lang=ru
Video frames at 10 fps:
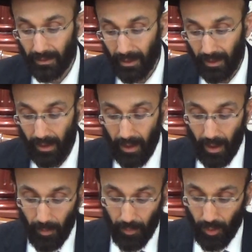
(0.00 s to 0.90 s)
день
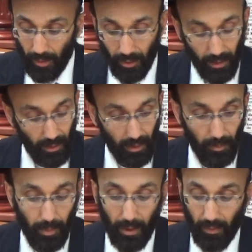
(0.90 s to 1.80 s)
по этой книге
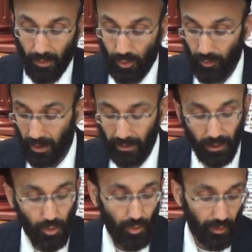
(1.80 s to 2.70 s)
Павла Чува,
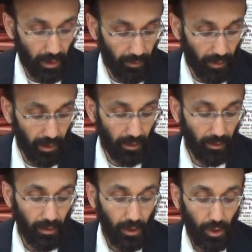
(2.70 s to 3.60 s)
Сила Чувы говорит,
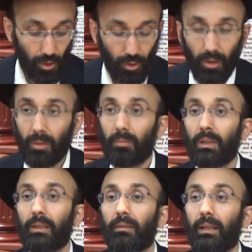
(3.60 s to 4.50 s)
что мы
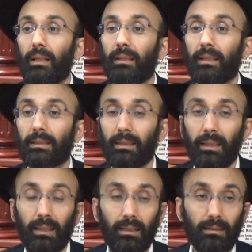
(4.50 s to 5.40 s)
говорили,
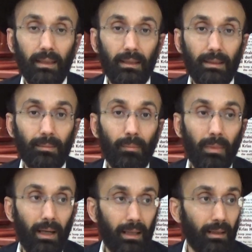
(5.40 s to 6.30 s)
должны делать
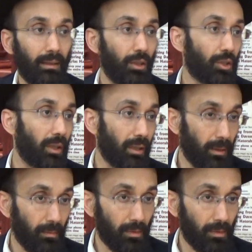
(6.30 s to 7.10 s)
маленькие шаги.